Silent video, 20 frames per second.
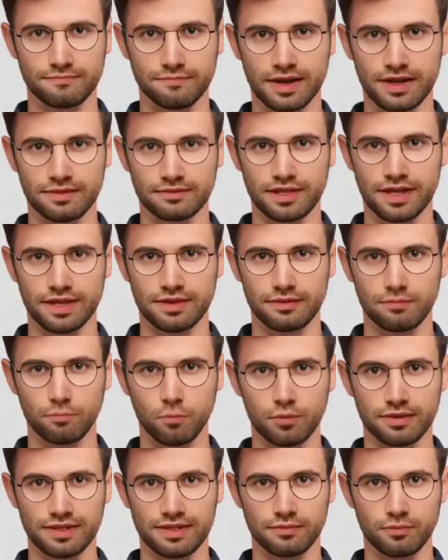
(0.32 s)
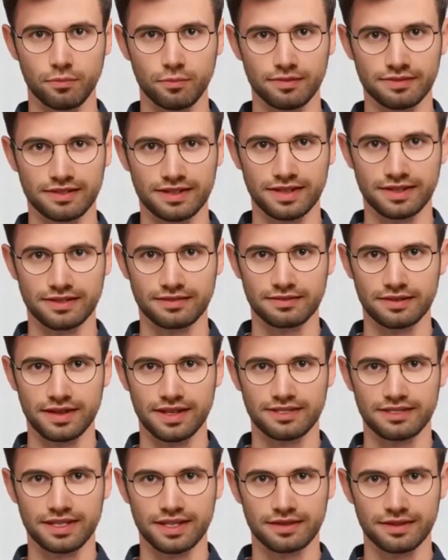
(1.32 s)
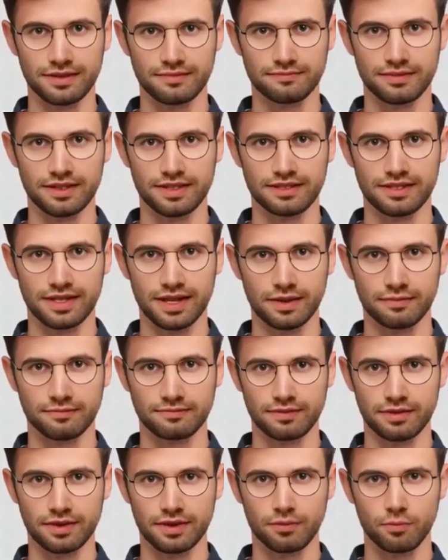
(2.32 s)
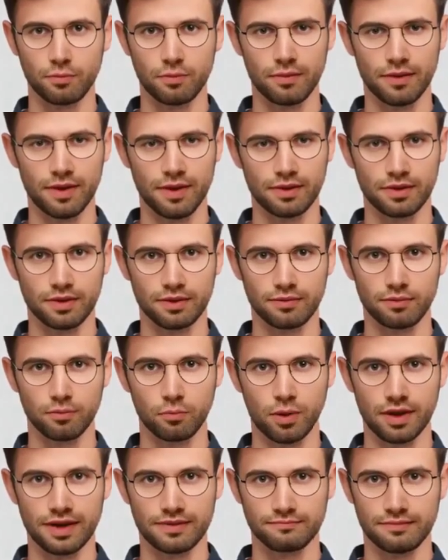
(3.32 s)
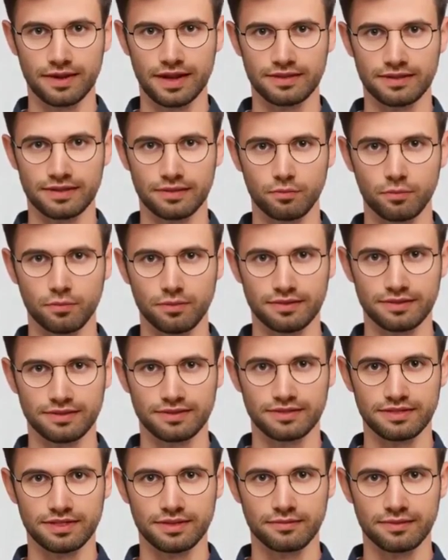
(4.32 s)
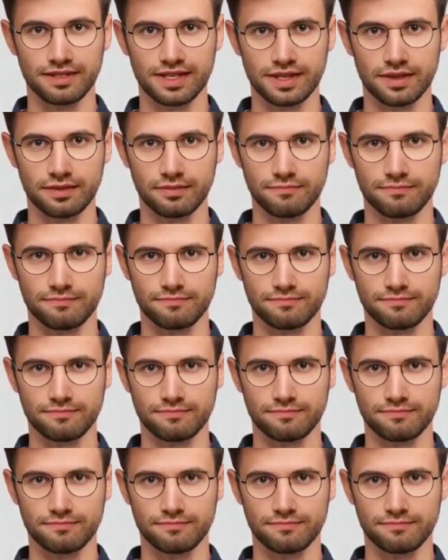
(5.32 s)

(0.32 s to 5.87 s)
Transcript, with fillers: هل تعلم أن اللغة الإسبانية ثاني أكثر لغة شيوعا بعد اللغة الصينية؟